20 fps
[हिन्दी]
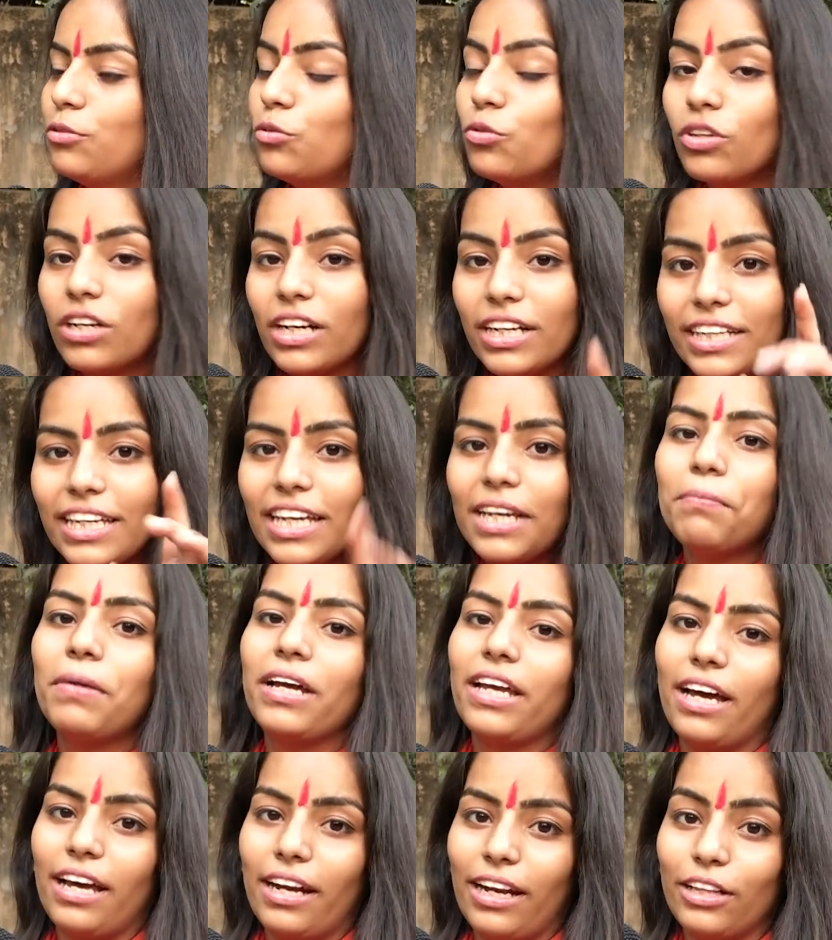उनका ये
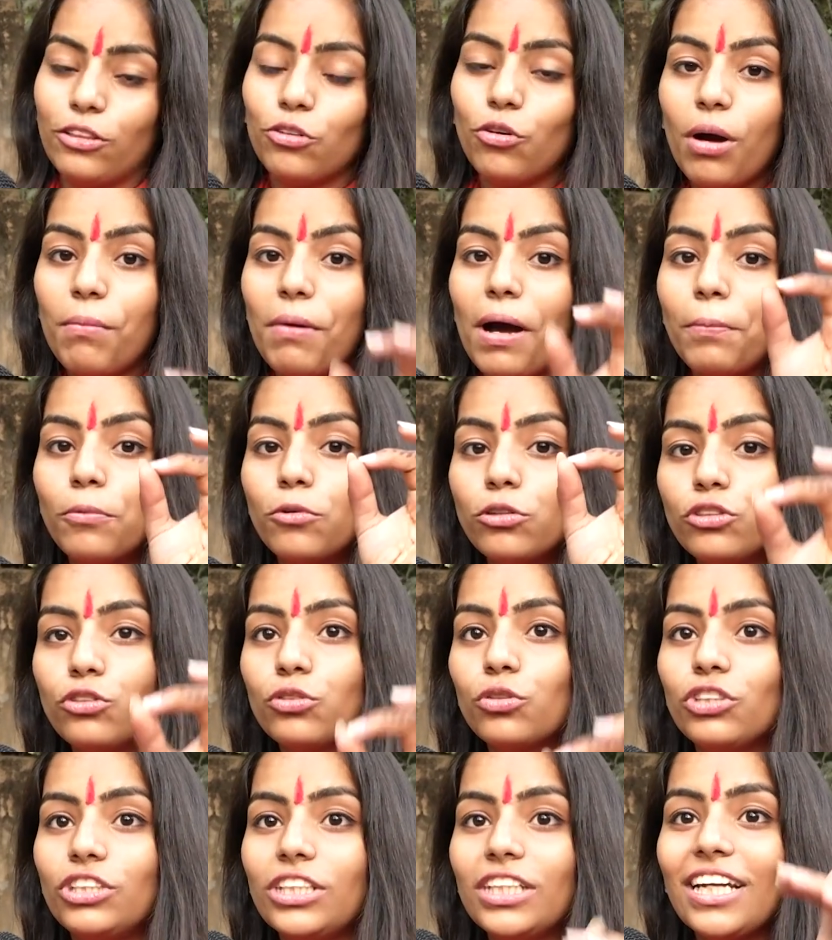बयान है तो अब आप खुद
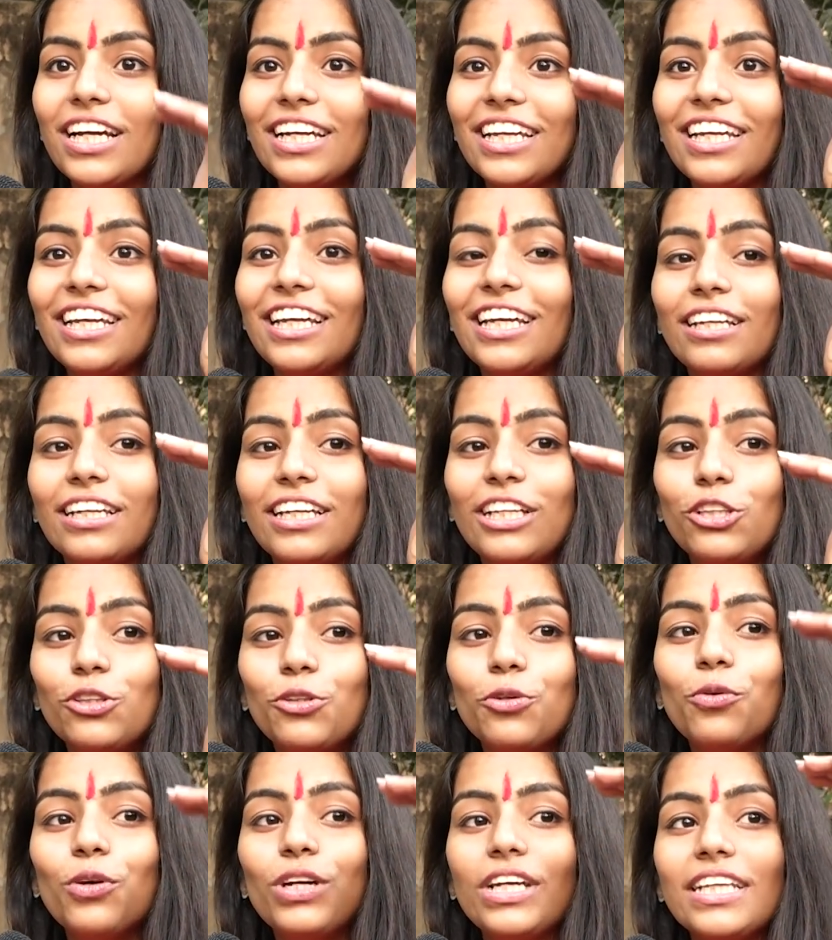सोचिए ना कि
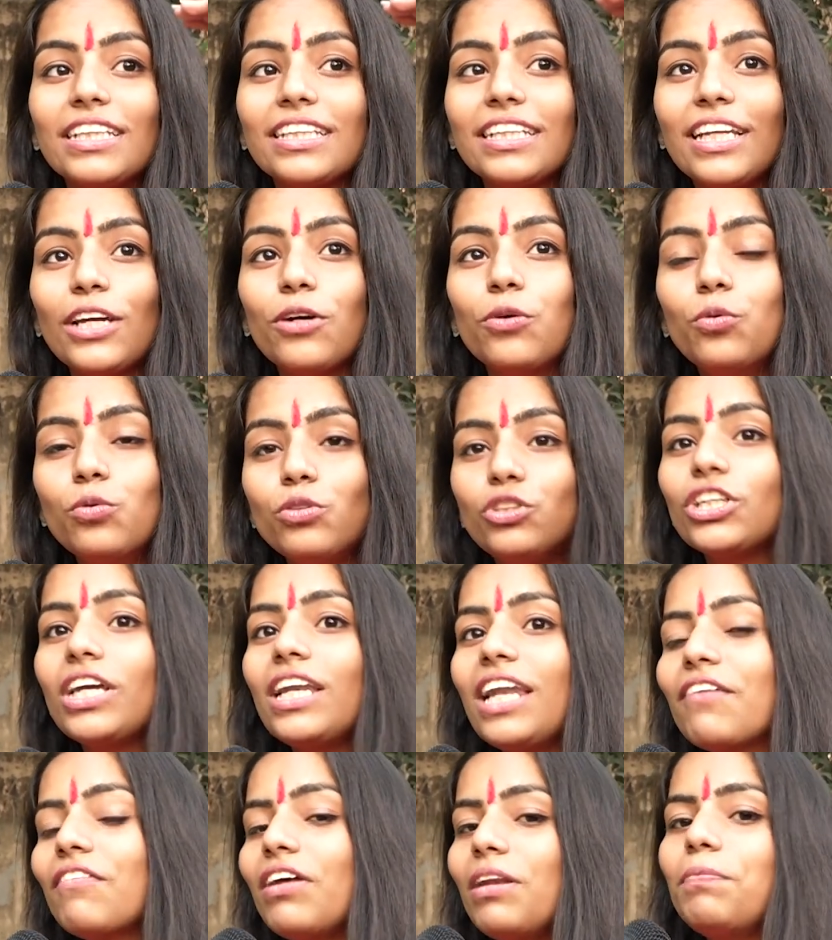हिंदू इतने ऊँचे
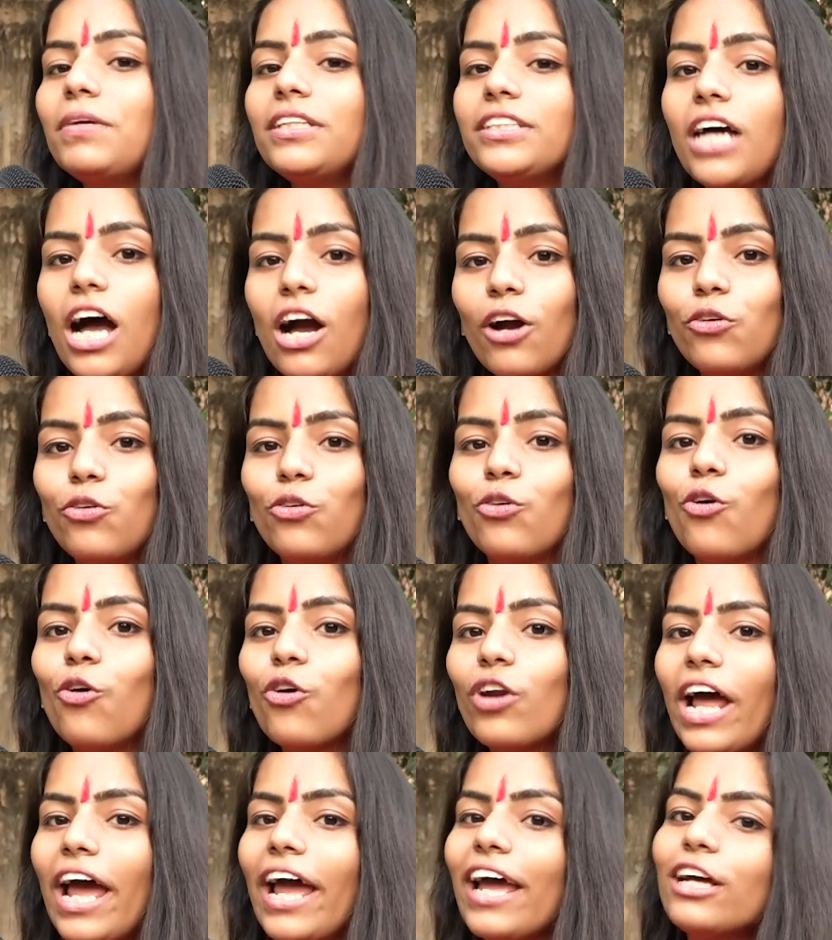लेवल पर जागरूक हो
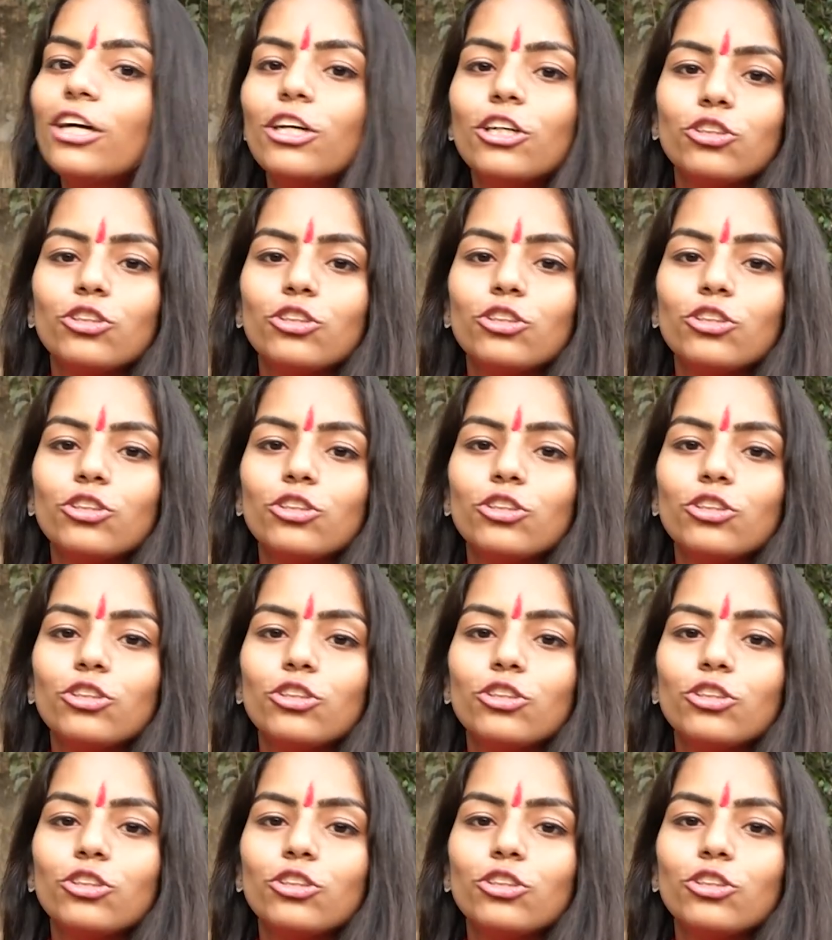रहा है